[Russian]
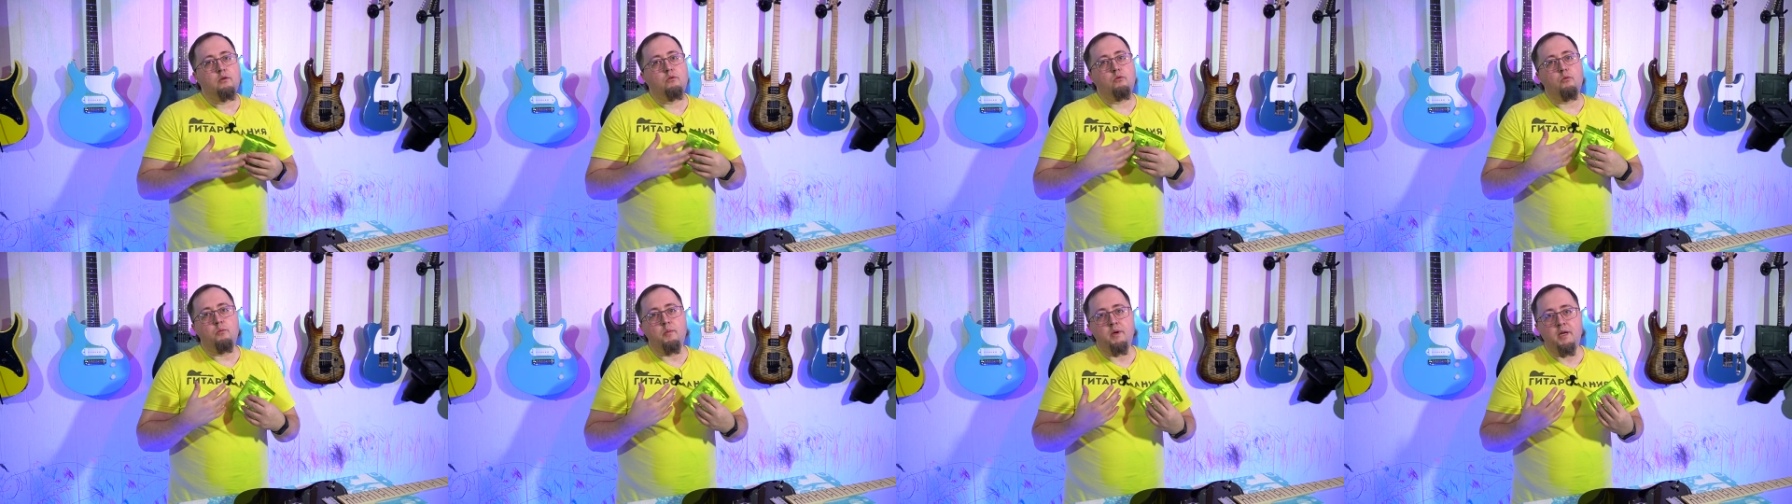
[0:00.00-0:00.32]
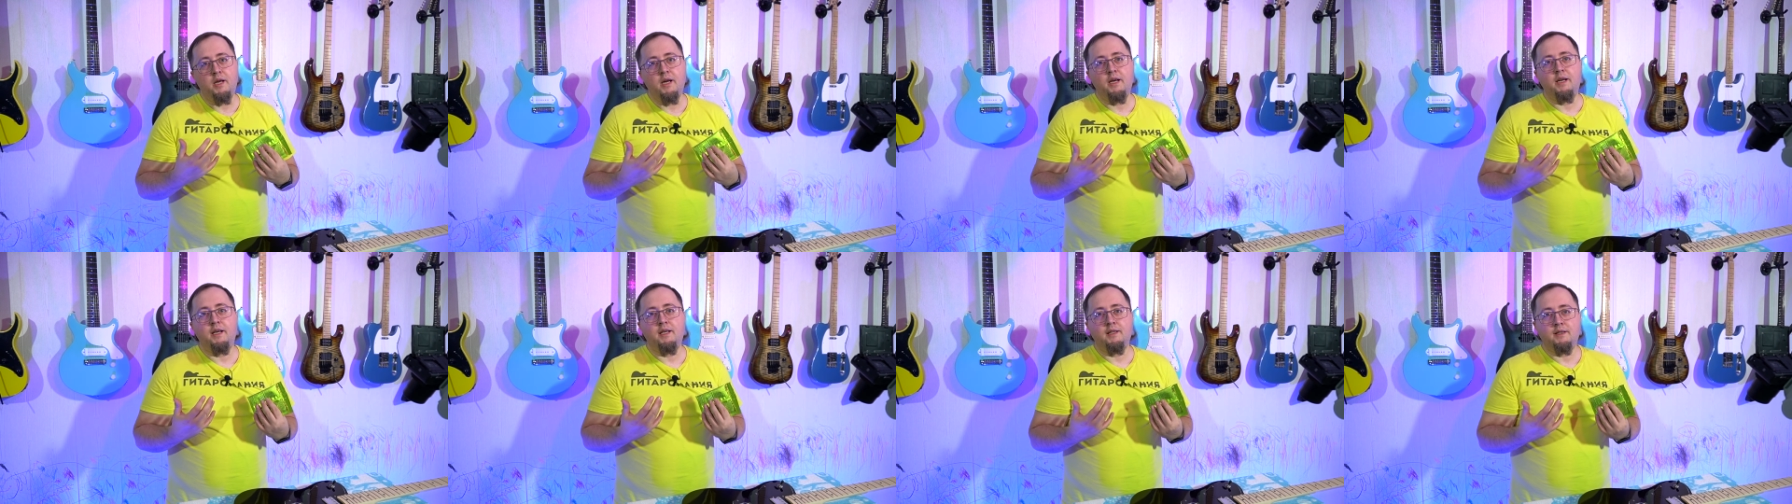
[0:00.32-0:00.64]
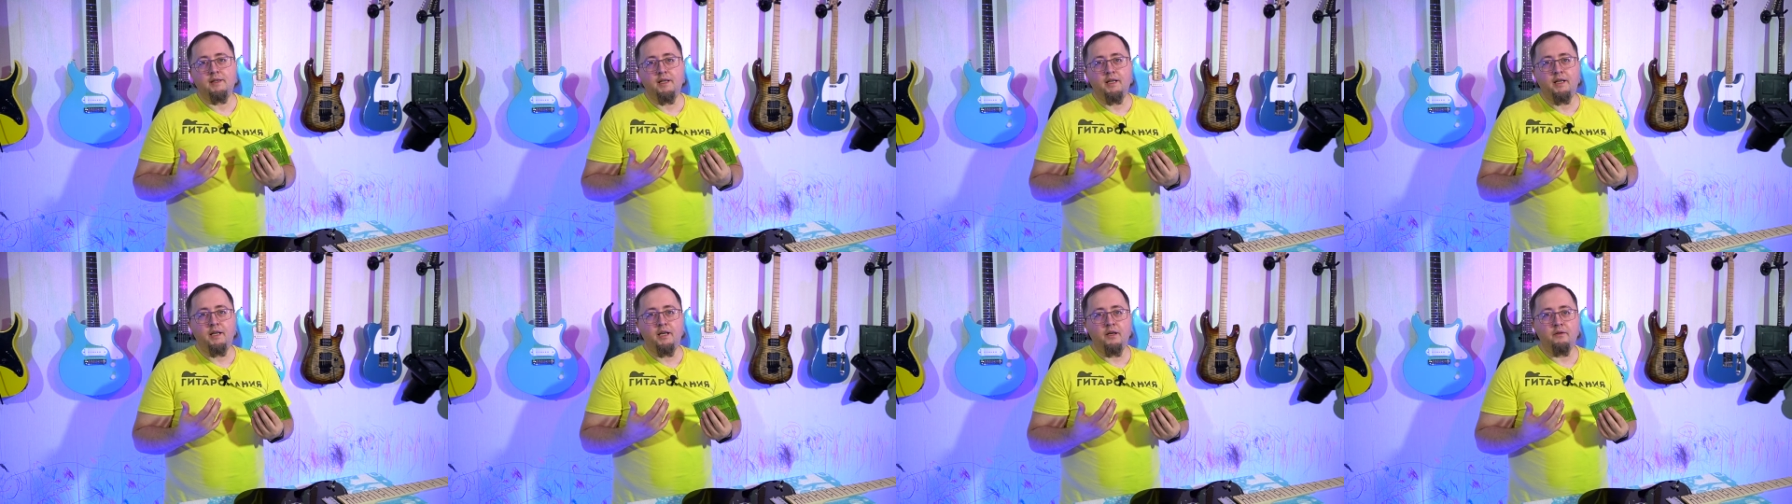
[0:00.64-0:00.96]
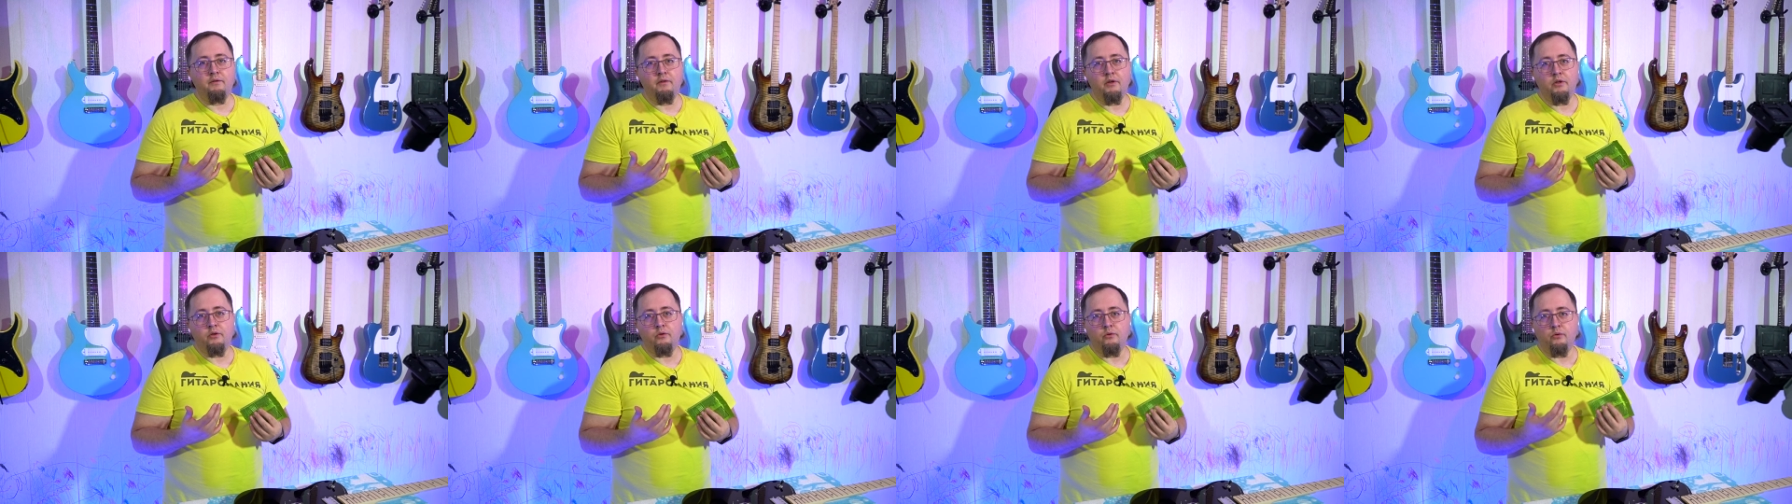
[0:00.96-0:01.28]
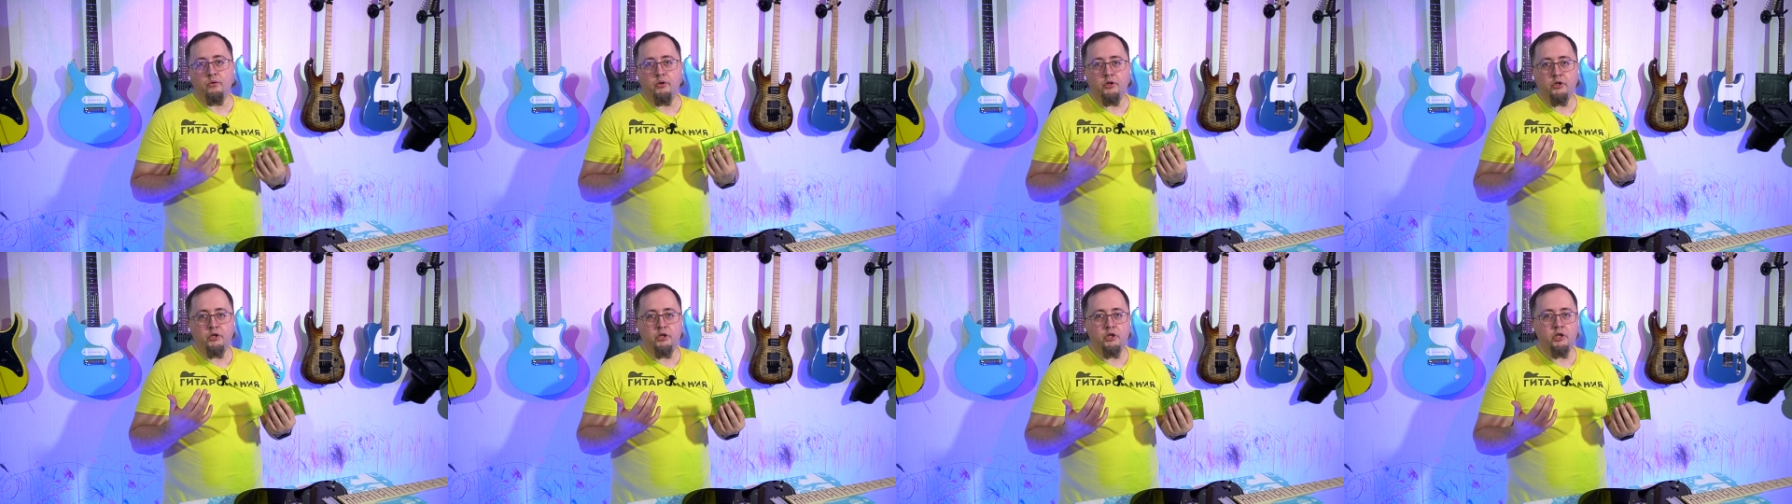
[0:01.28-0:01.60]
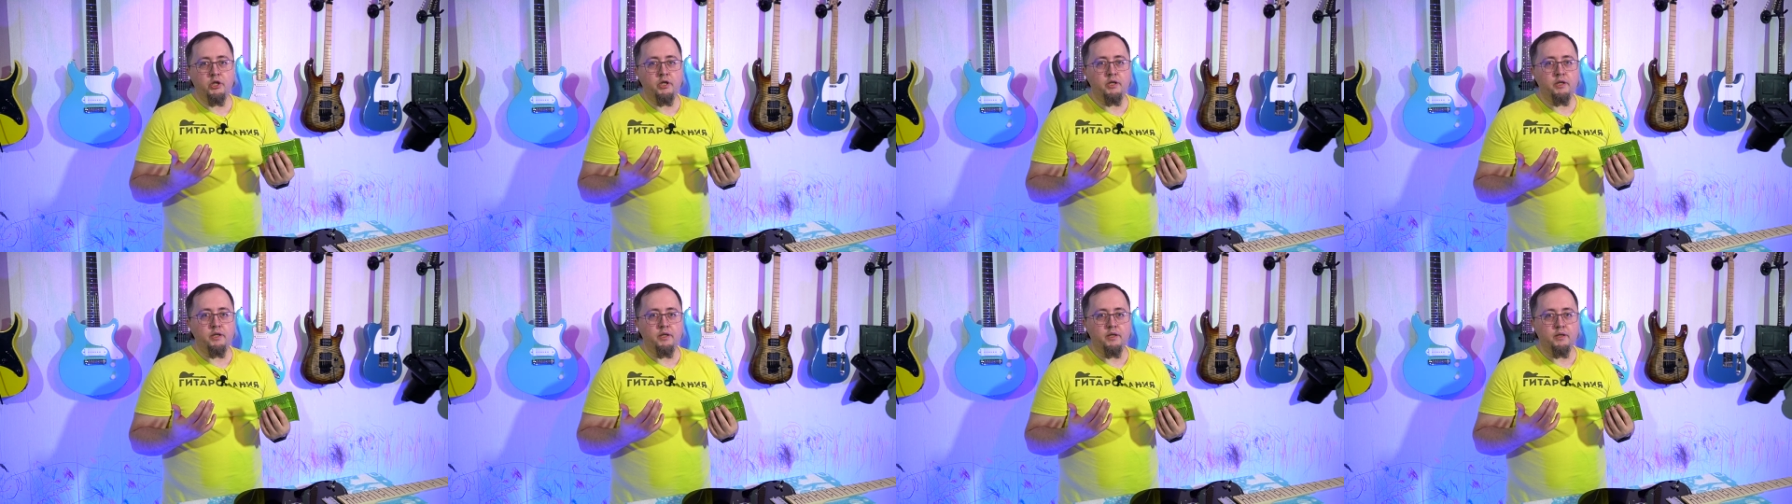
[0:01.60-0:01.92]
у меня есть такие видео,
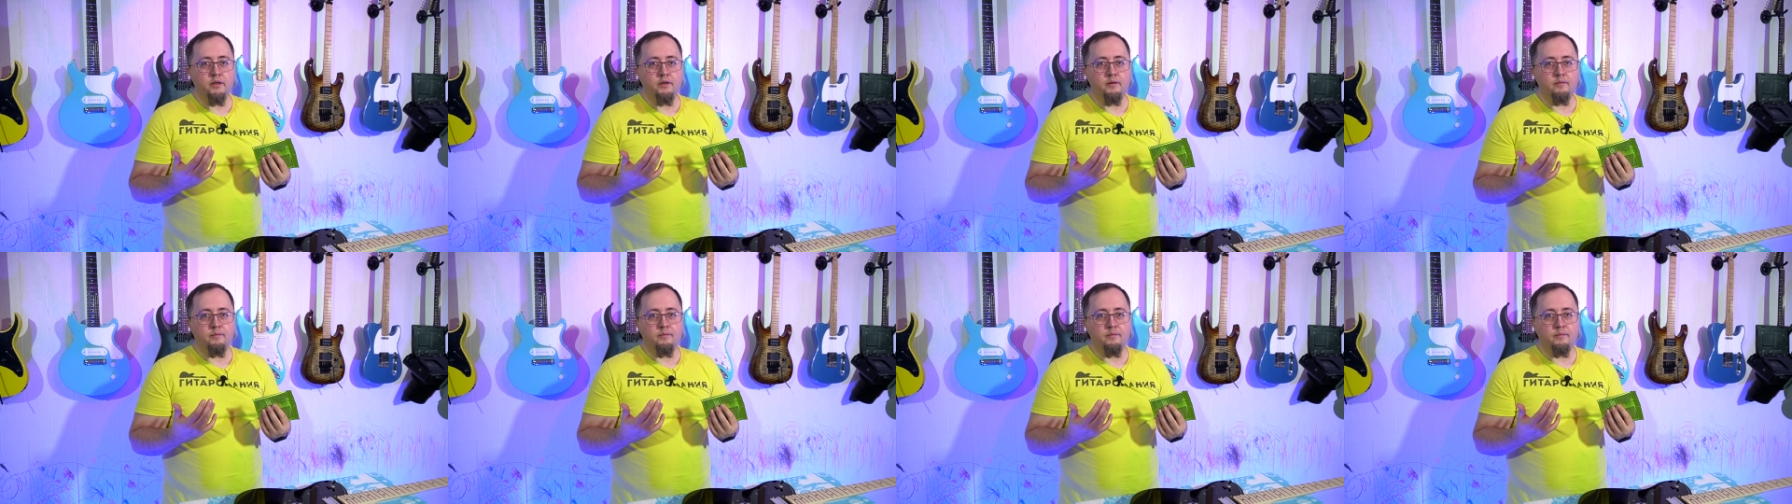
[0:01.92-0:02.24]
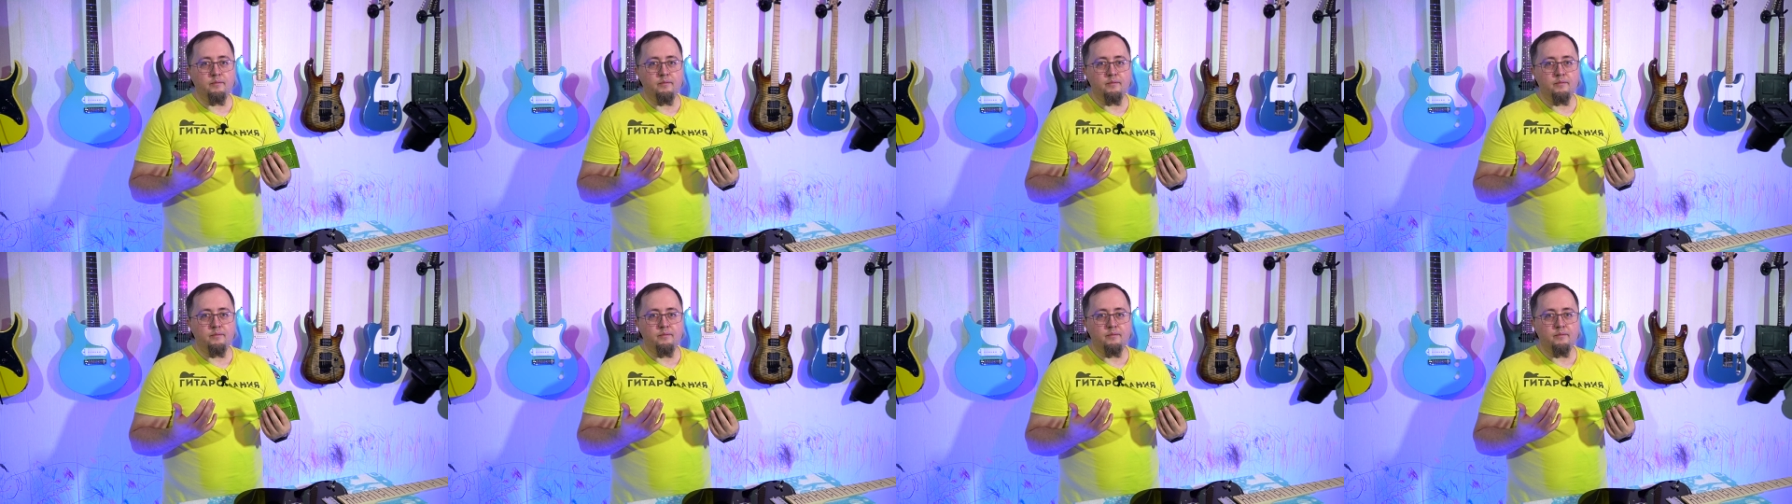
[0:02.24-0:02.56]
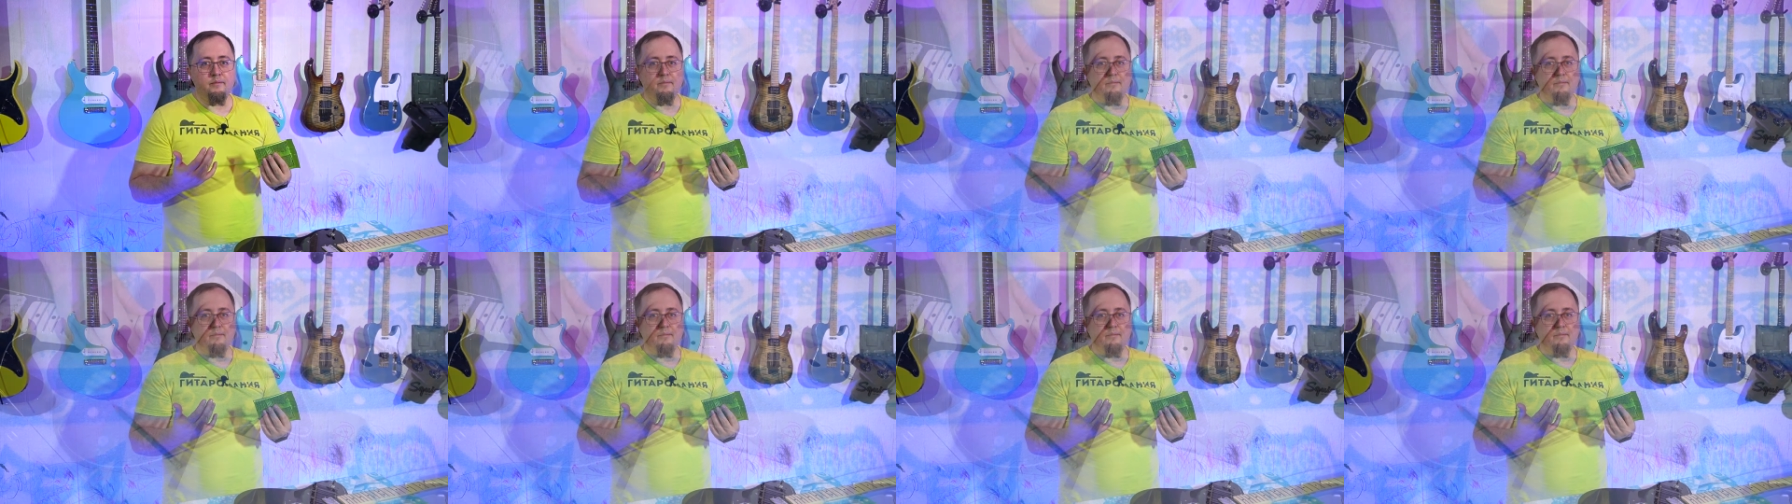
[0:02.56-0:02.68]
ищите. Перед